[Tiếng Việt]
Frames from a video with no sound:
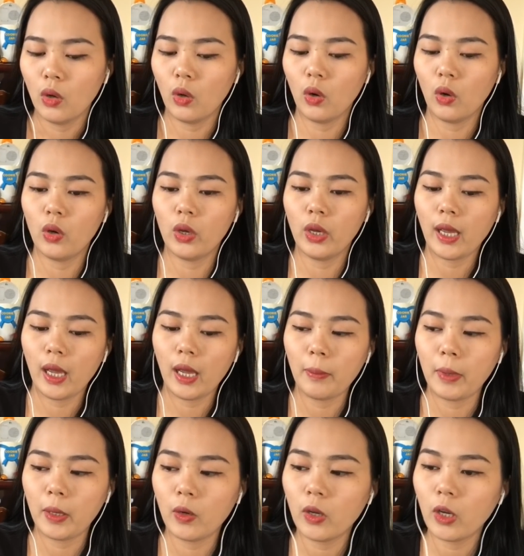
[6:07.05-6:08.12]
Rồi hả,
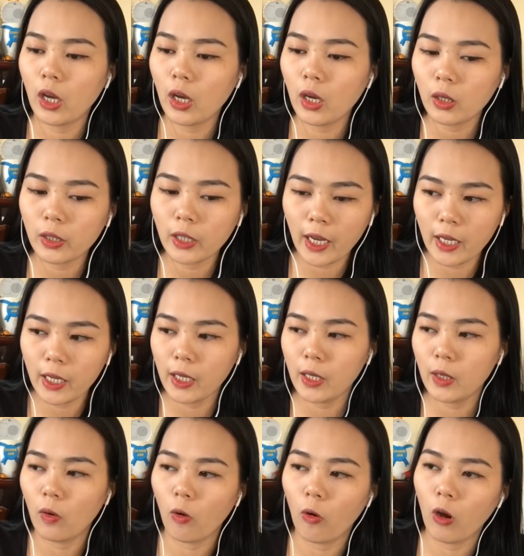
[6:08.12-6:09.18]
mẹ nói hả,
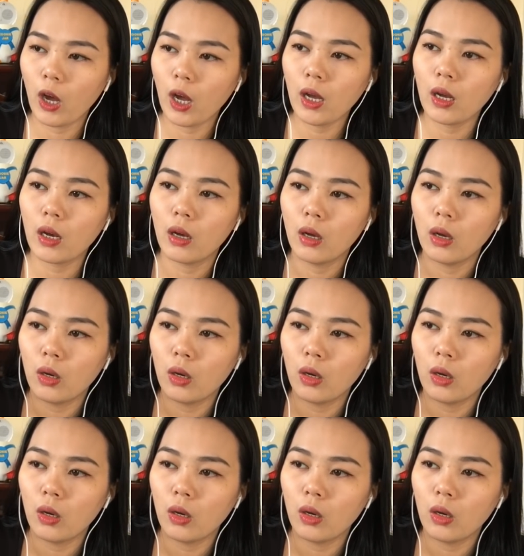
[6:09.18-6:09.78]
cây đồ hả,